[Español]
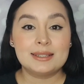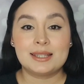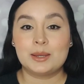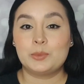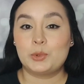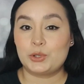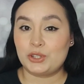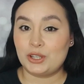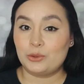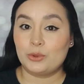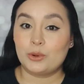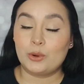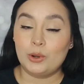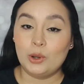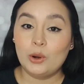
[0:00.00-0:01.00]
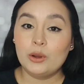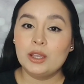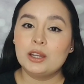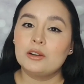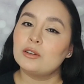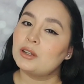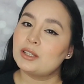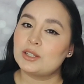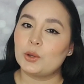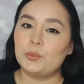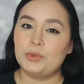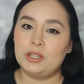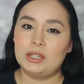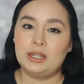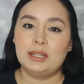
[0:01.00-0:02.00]
100% ecológico que se
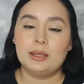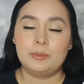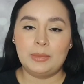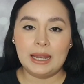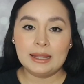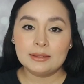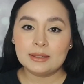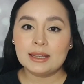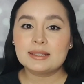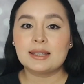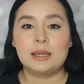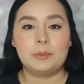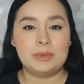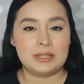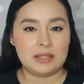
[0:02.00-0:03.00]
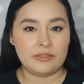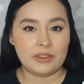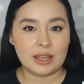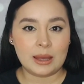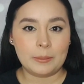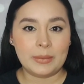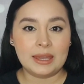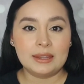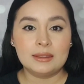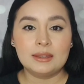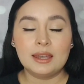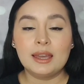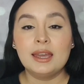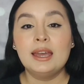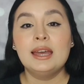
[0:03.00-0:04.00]
obtiene de plantas,
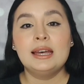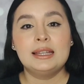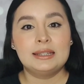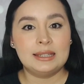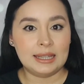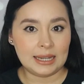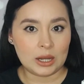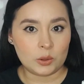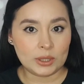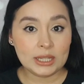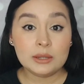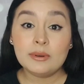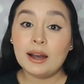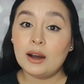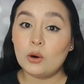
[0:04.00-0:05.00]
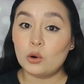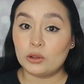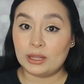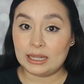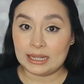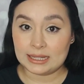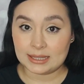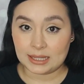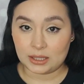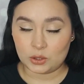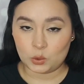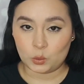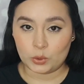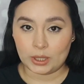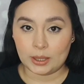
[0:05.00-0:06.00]
específicamente de la oliva o de la
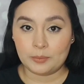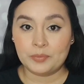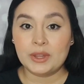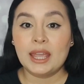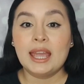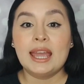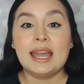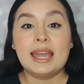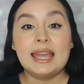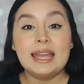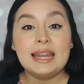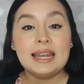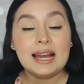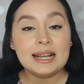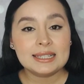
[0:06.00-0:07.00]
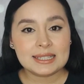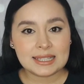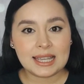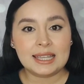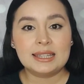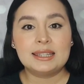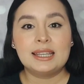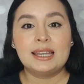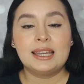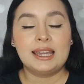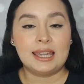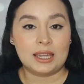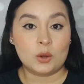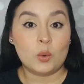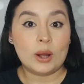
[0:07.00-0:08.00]
aceituna. El aceite
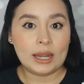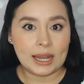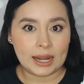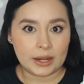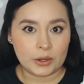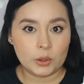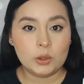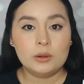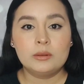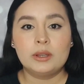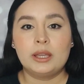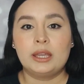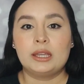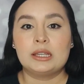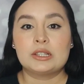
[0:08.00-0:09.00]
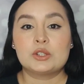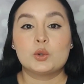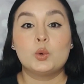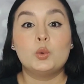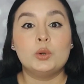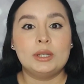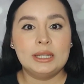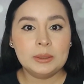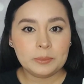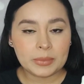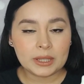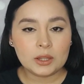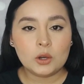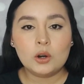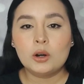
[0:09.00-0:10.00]
escualano es un
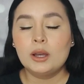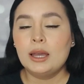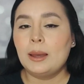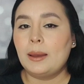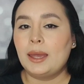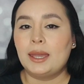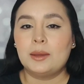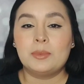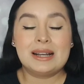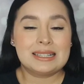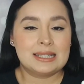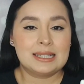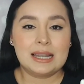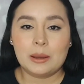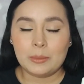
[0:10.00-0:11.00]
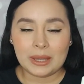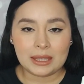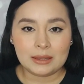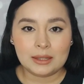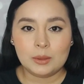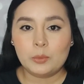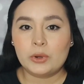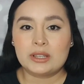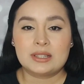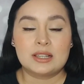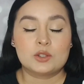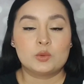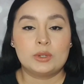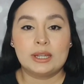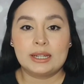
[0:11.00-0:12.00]
lípido, eh, básicamente pues
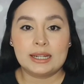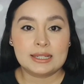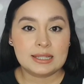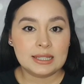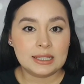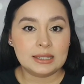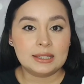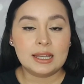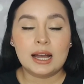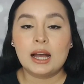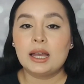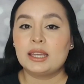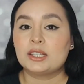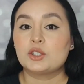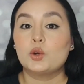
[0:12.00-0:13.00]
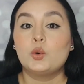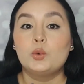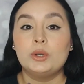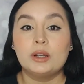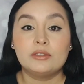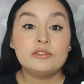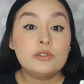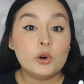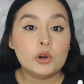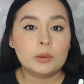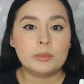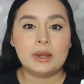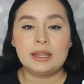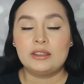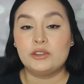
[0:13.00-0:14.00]
es una grasita, es una
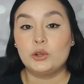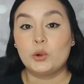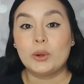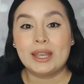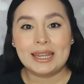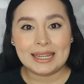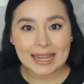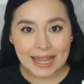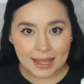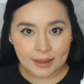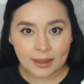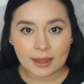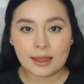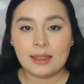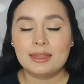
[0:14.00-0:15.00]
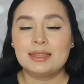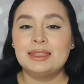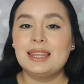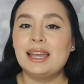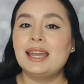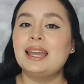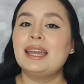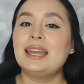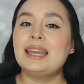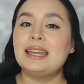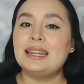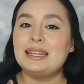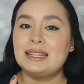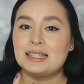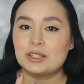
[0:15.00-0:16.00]
forma hidrogenada del
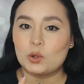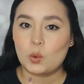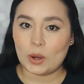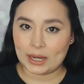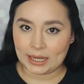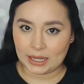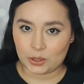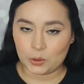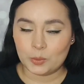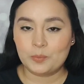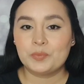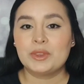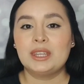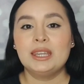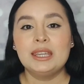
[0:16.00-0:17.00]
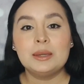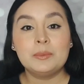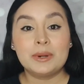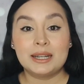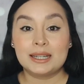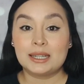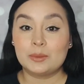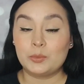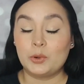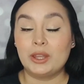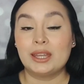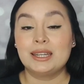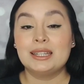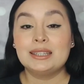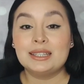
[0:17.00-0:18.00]
el escualeno. Y para que
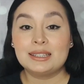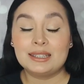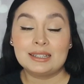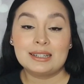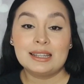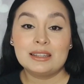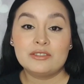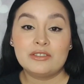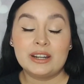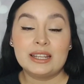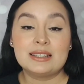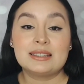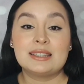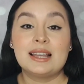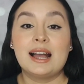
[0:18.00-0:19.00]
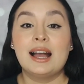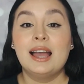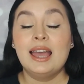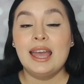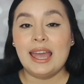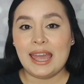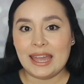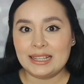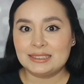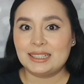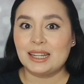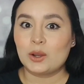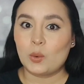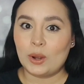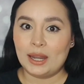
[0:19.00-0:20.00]
puedan entender la diferencia entre
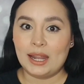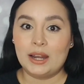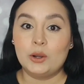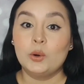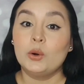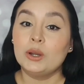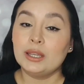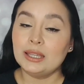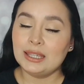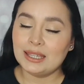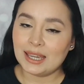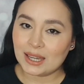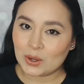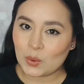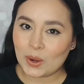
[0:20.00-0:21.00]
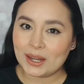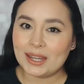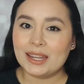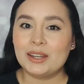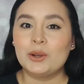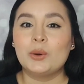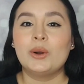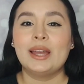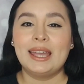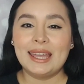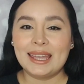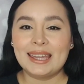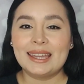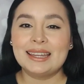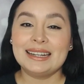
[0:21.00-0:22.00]
escualano y escualeno,
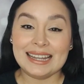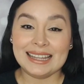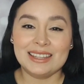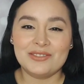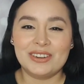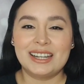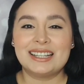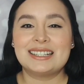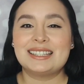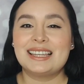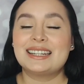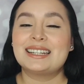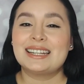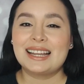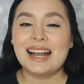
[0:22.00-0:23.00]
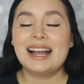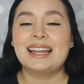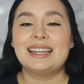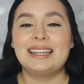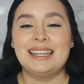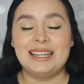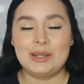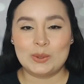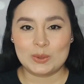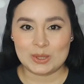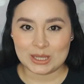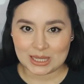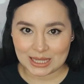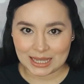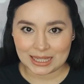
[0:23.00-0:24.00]
eh, la diferencia recae en lo
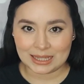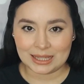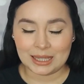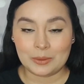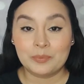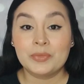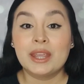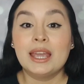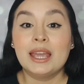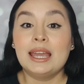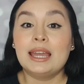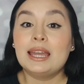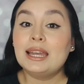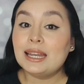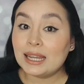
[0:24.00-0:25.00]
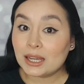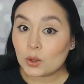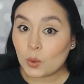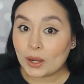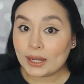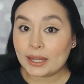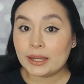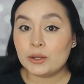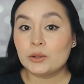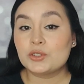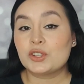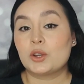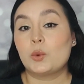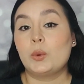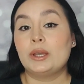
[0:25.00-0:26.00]
siguiente. El escualeno
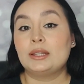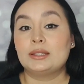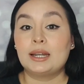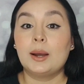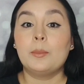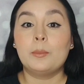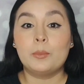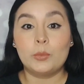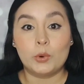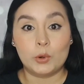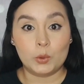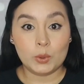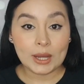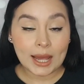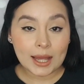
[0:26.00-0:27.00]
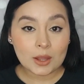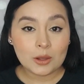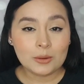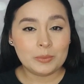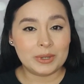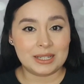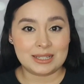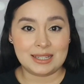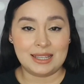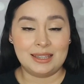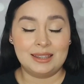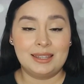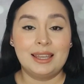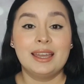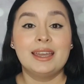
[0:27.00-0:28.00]
se encuentra, por un lado,
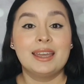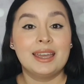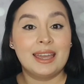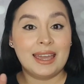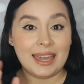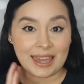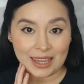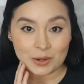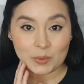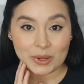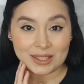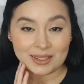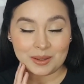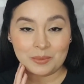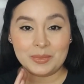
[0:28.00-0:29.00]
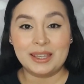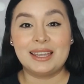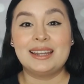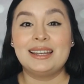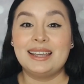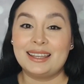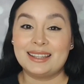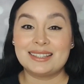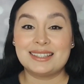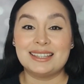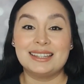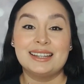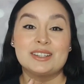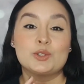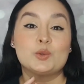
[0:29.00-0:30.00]
presente en nuestra piel, es
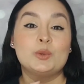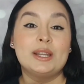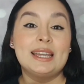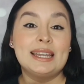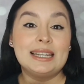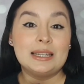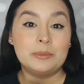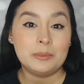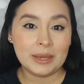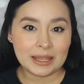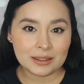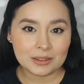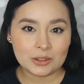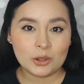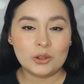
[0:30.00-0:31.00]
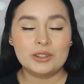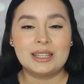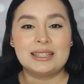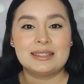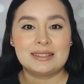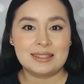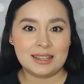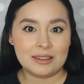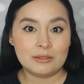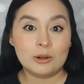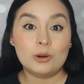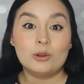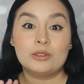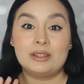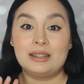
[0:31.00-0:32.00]
decir, es un elemento del sebo
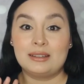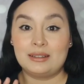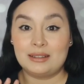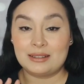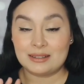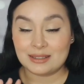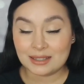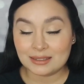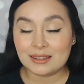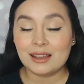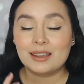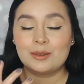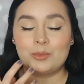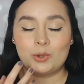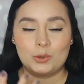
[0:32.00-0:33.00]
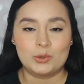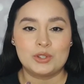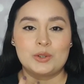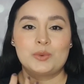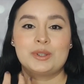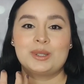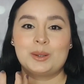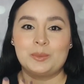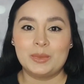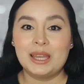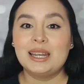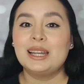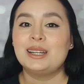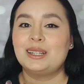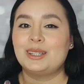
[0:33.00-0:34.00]
o de la grasita que produce nuestra
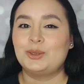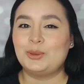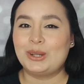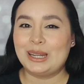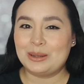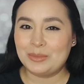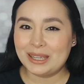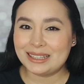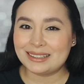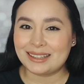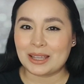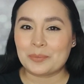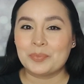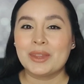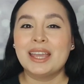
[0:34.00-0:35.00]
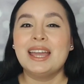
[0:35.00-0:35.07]
piel naturalmente.